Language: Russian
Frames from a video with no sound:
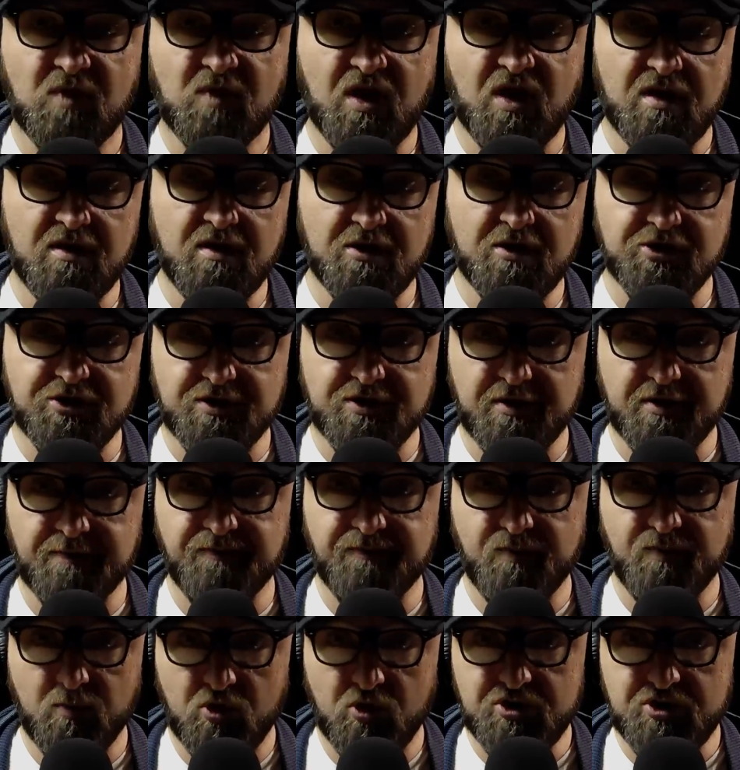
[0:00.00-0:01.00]
Конечно,
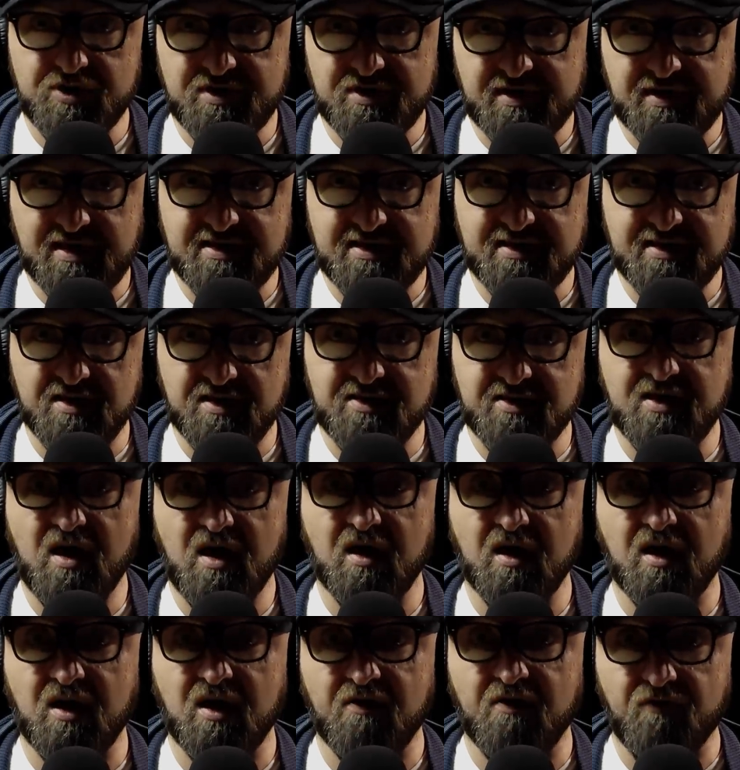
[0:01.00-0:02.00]
можно сказать,
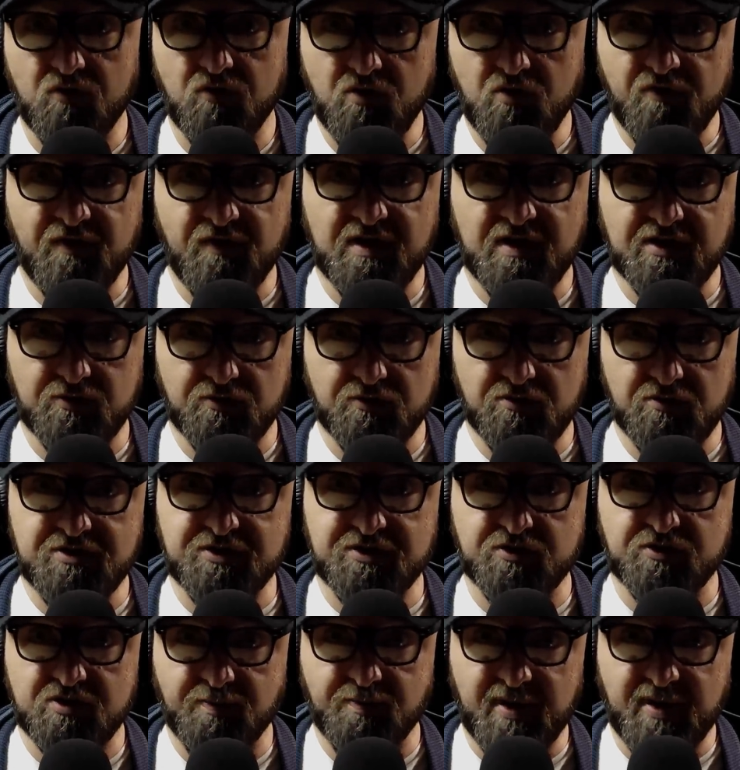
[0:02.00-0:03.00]
а кого волнует
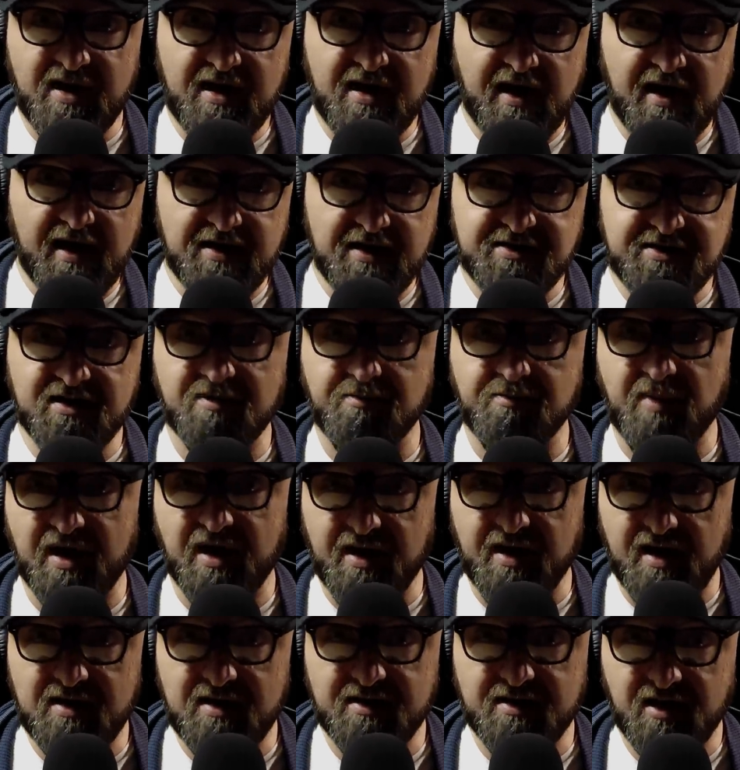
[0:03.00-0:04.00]
судьба этих
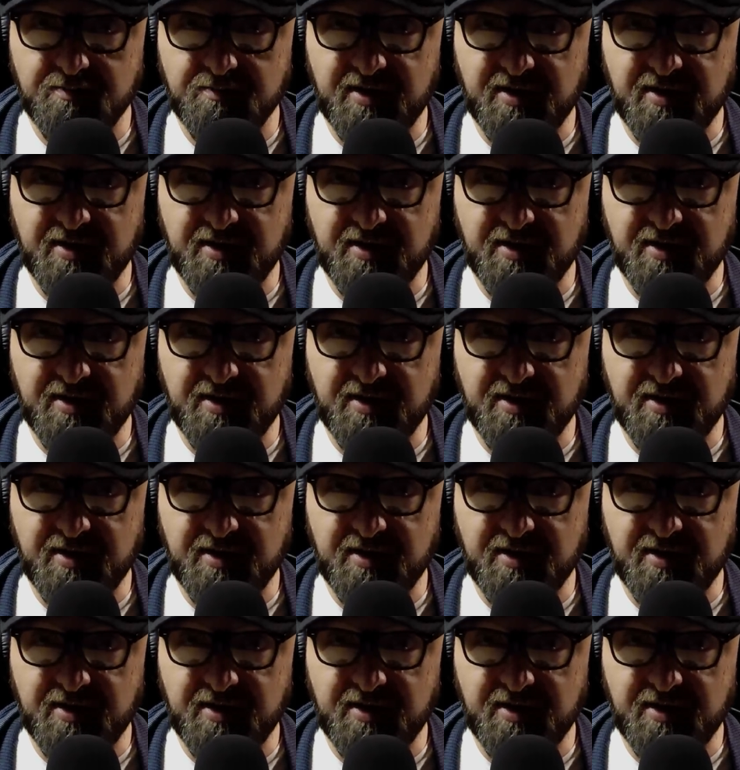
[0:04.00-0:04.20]
моральных